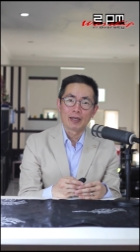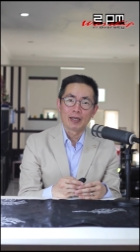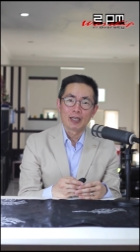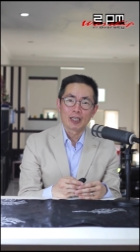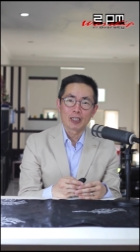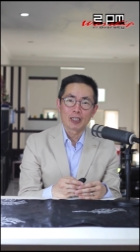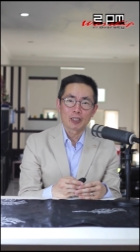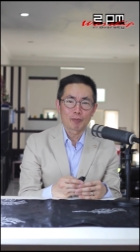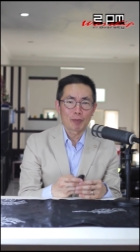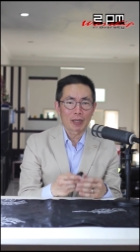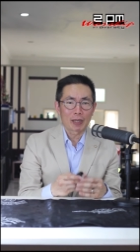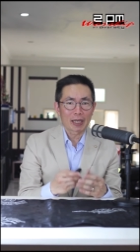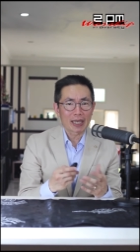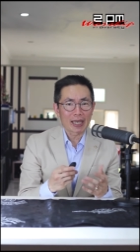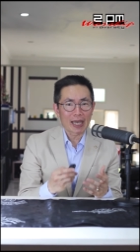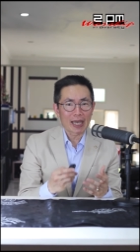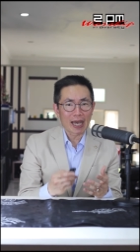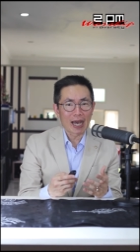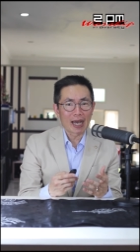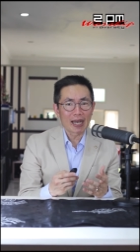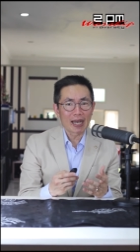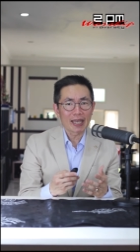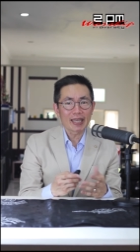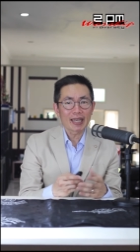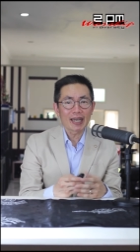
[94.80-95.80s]
Sebagai
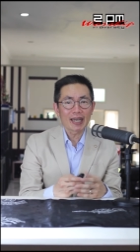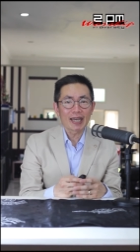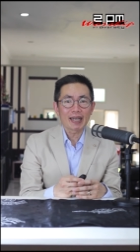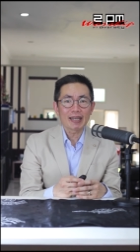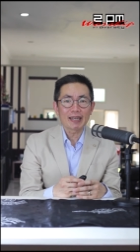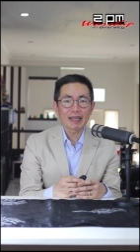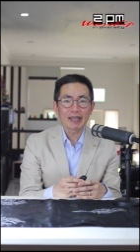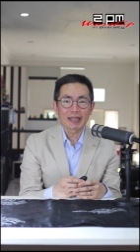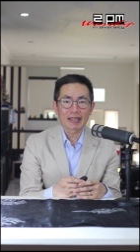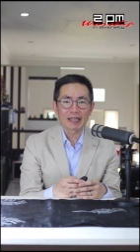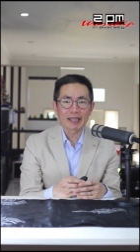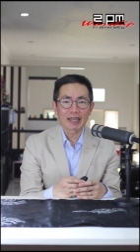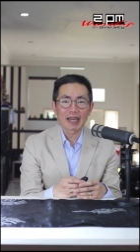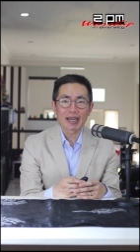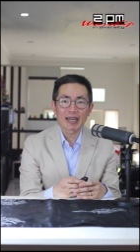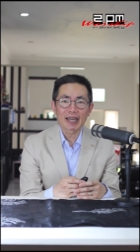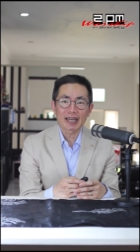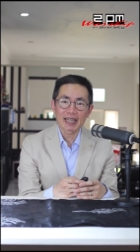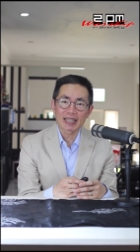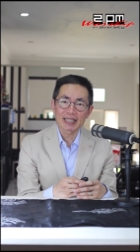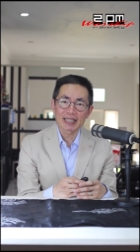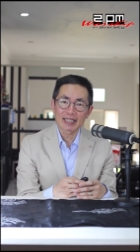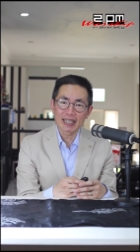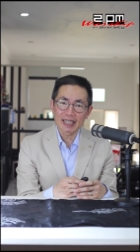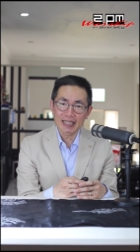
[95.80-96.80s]
ayah di tengah
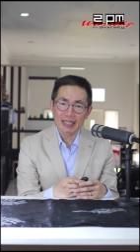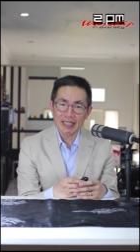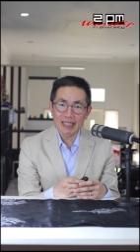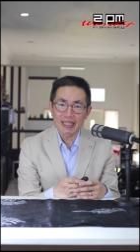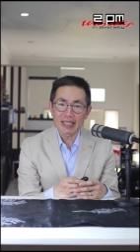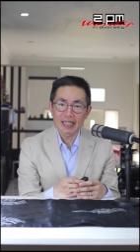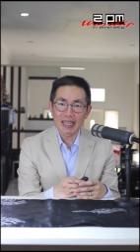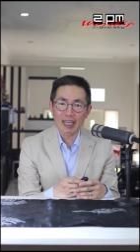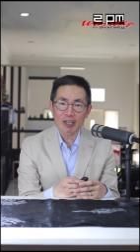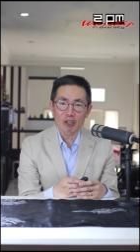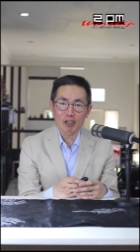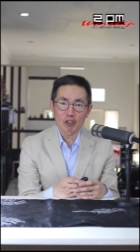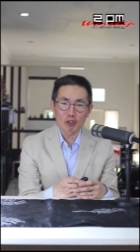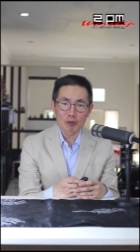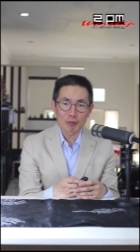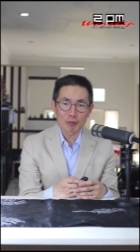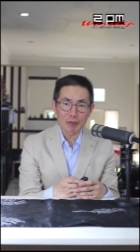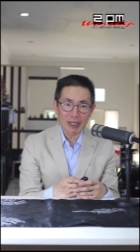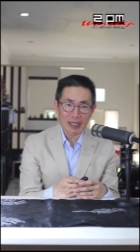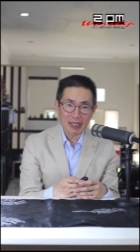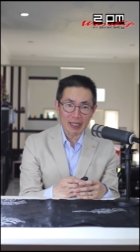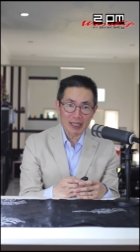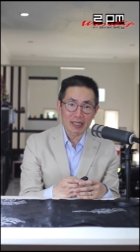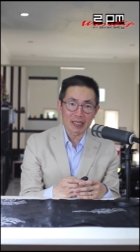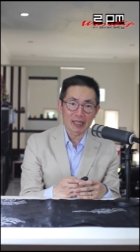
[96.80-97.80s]
resesi
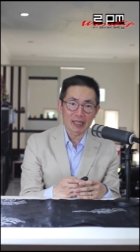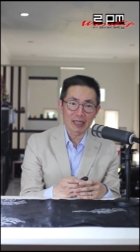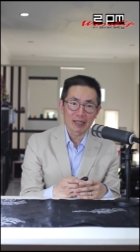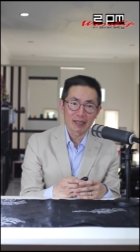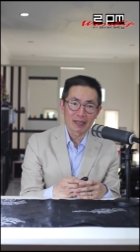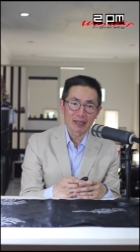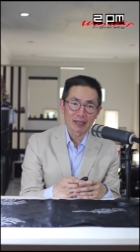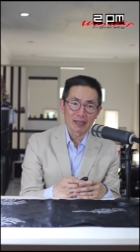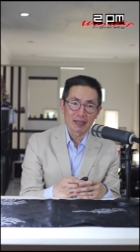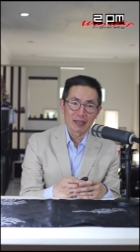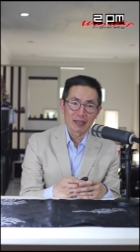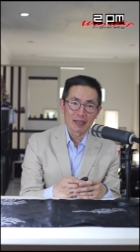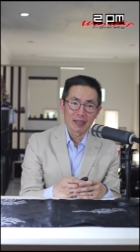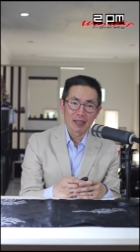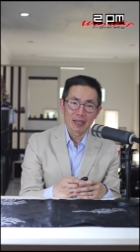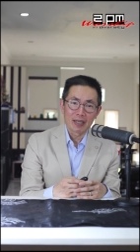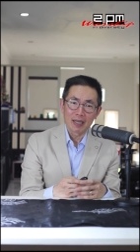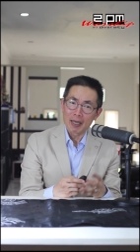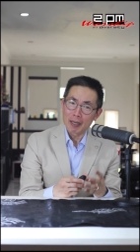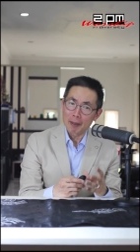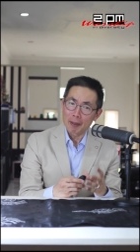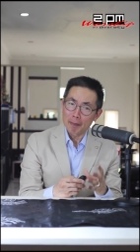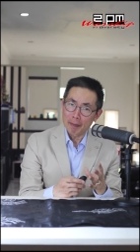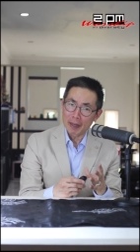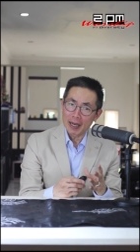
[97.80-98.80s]
ekonomi ini,
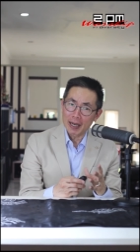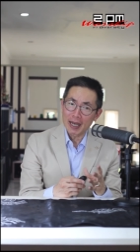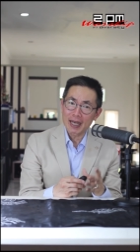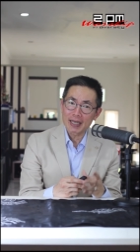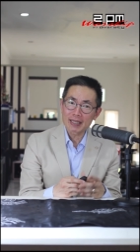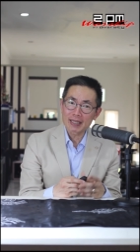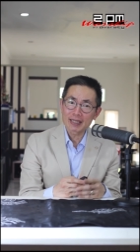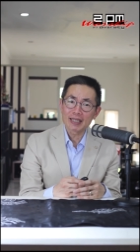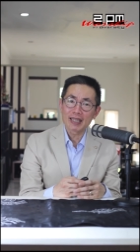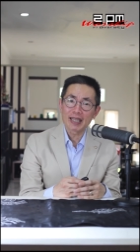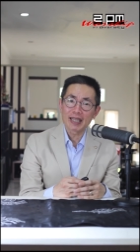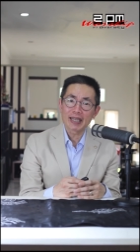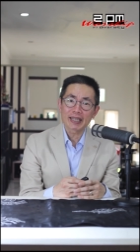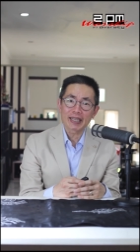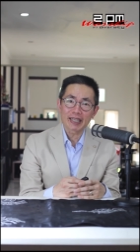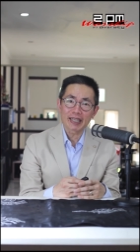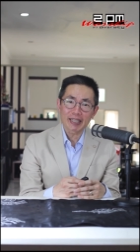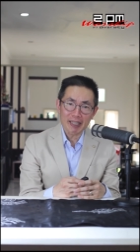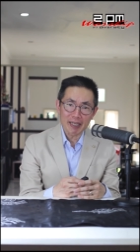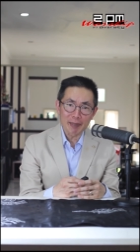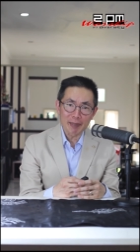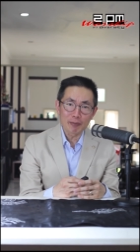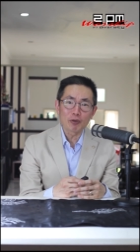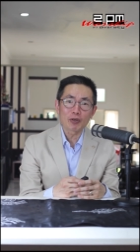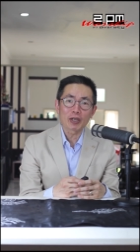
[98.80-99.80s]
penghasilan
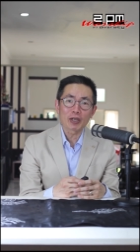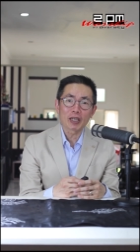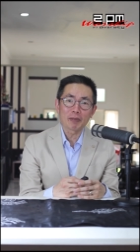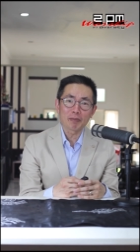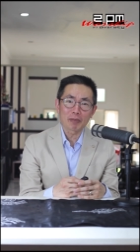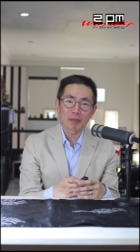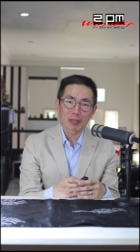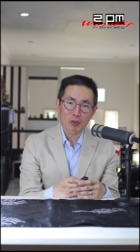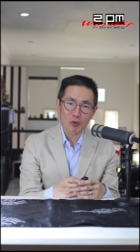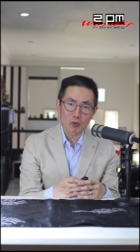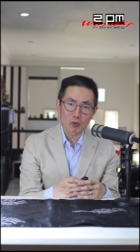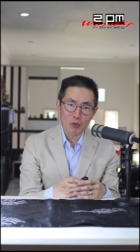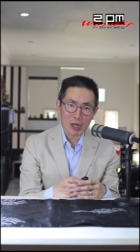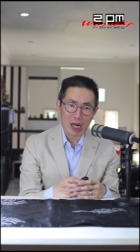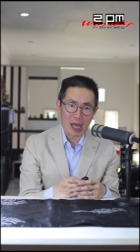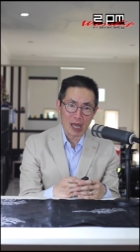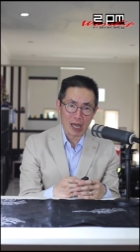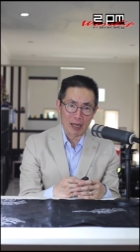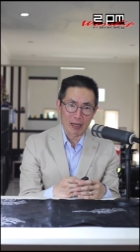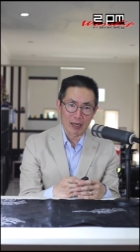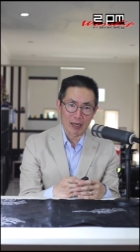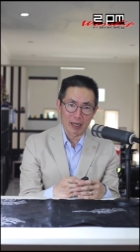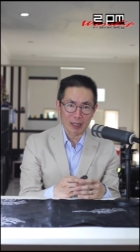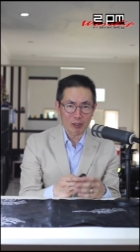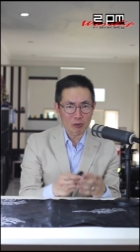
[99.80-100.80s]
kita mungkin
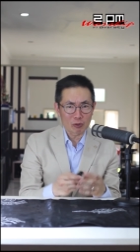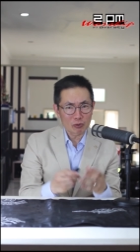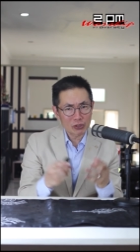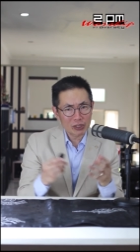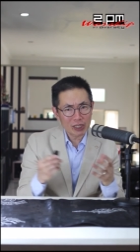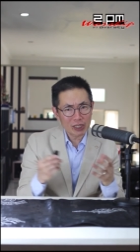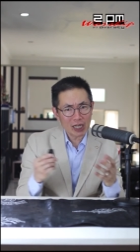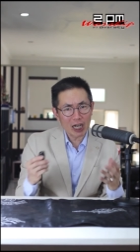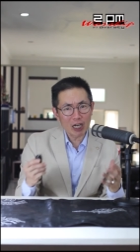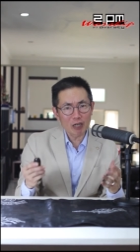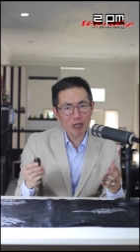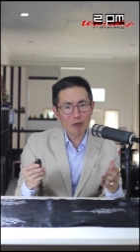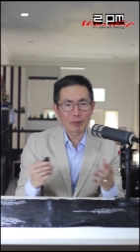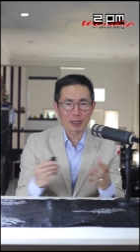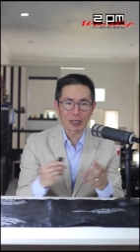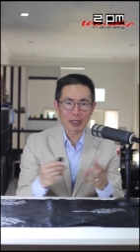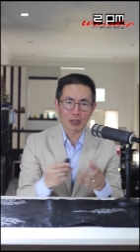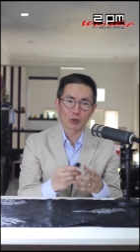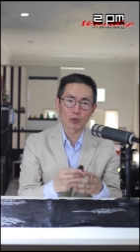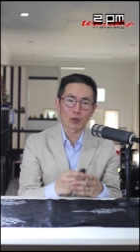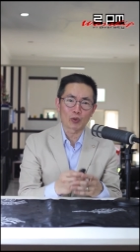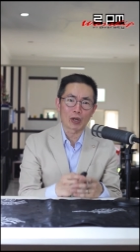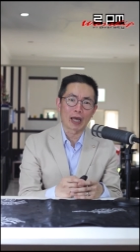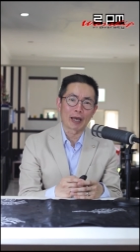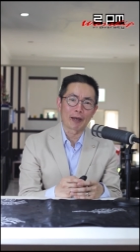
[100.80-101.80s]
berkurang atau jauh
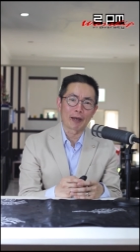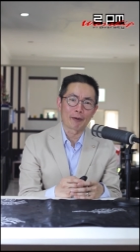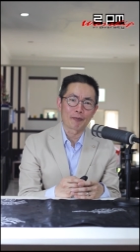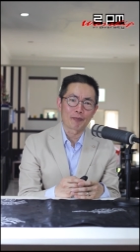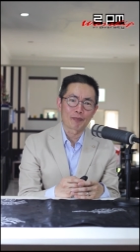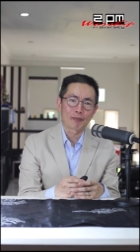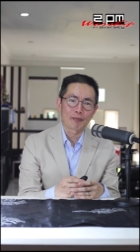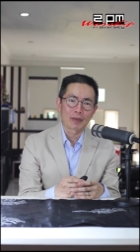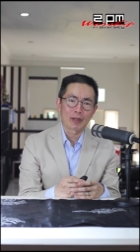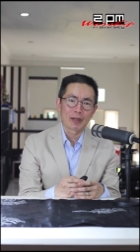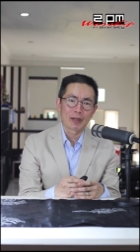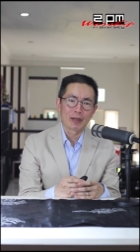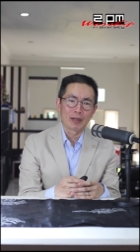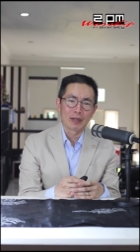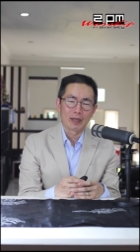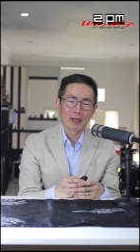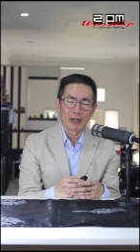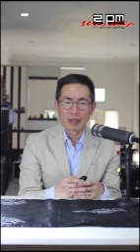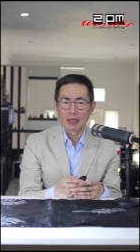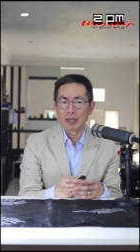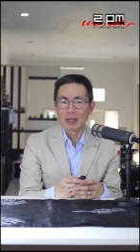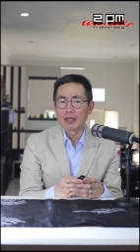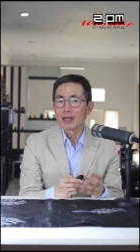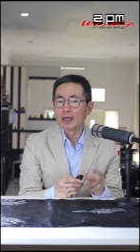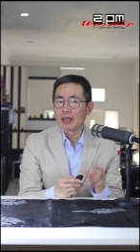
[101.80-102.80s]
berkurang.
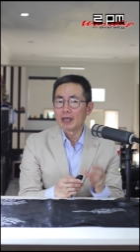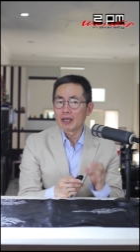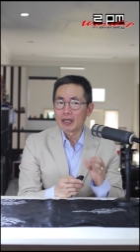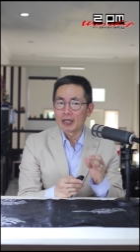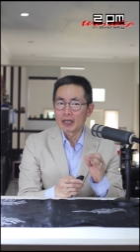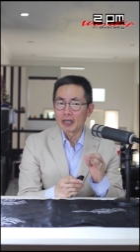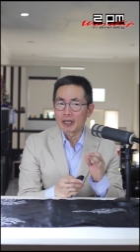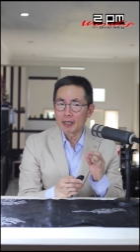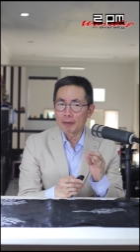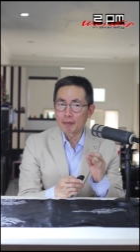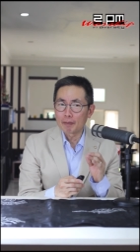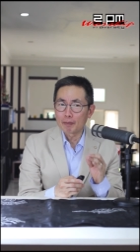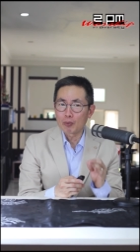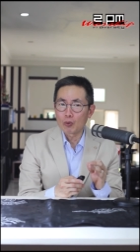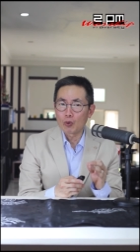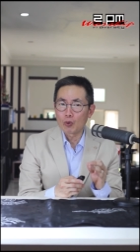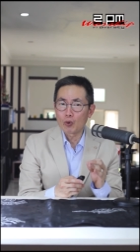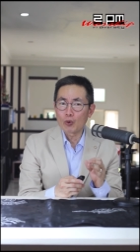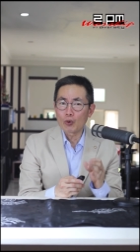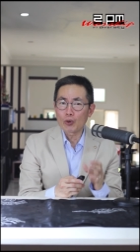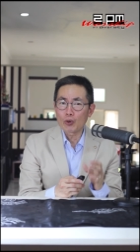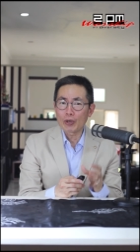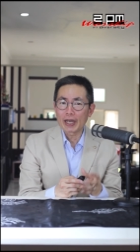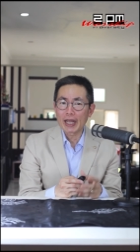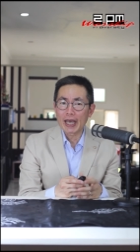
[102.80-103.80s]
The
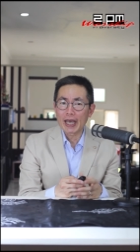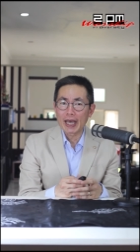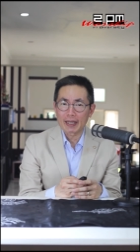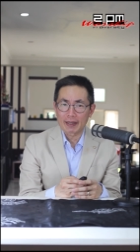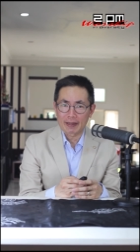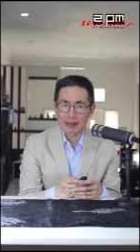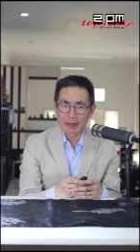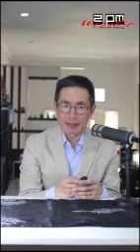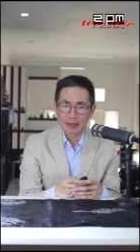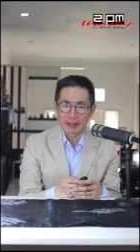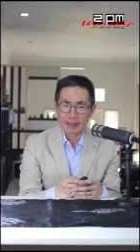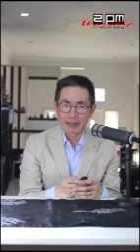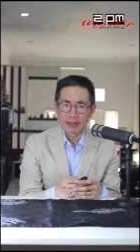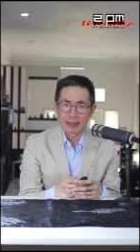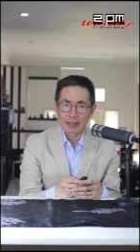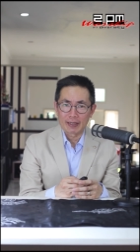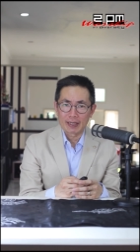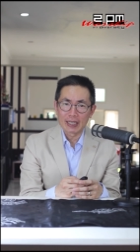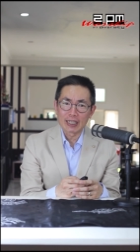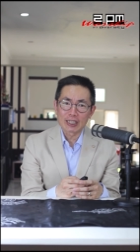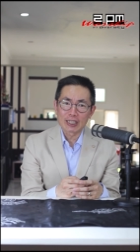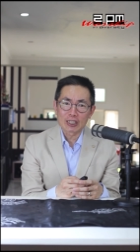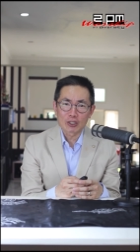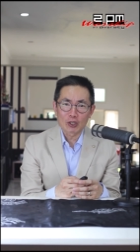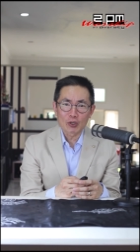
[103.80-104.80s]
poor dad
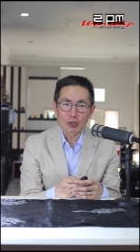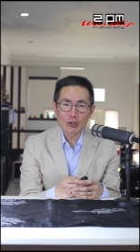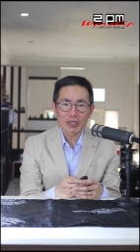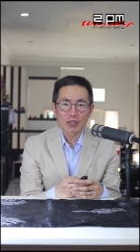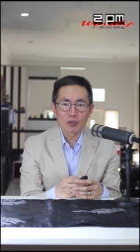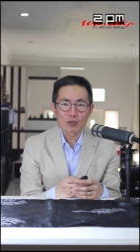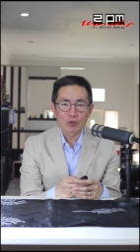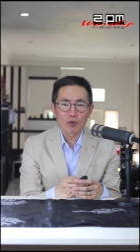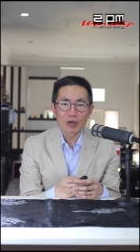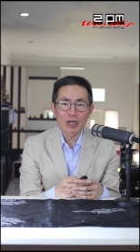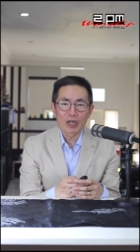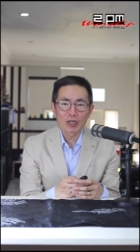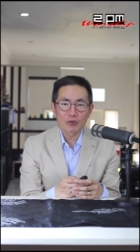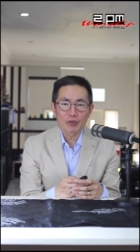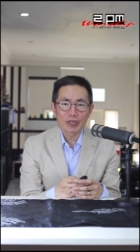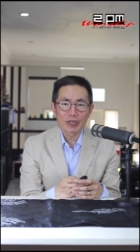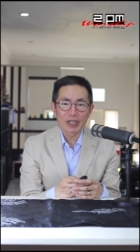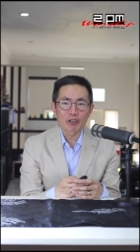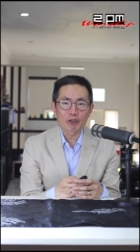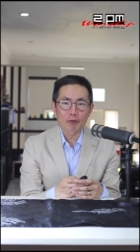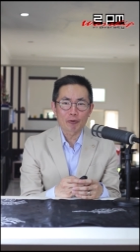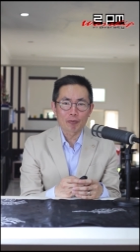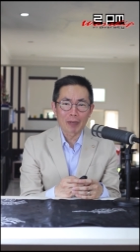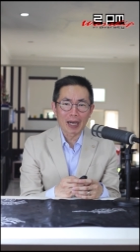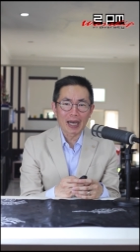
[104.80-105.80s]
is not the one
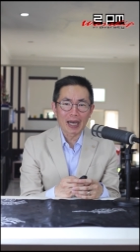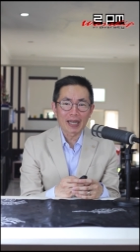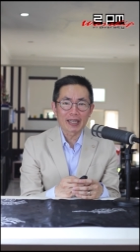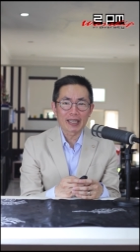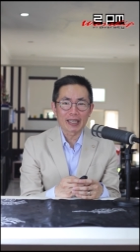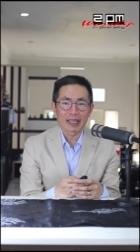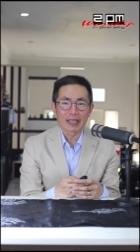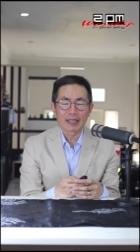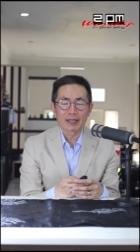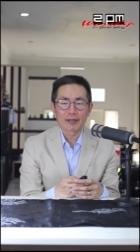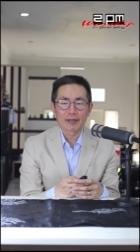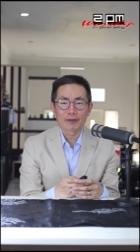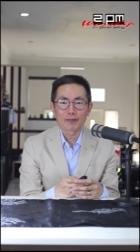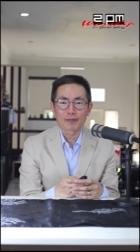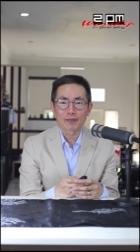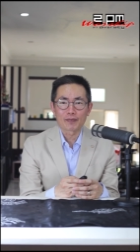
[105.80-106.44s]
without money,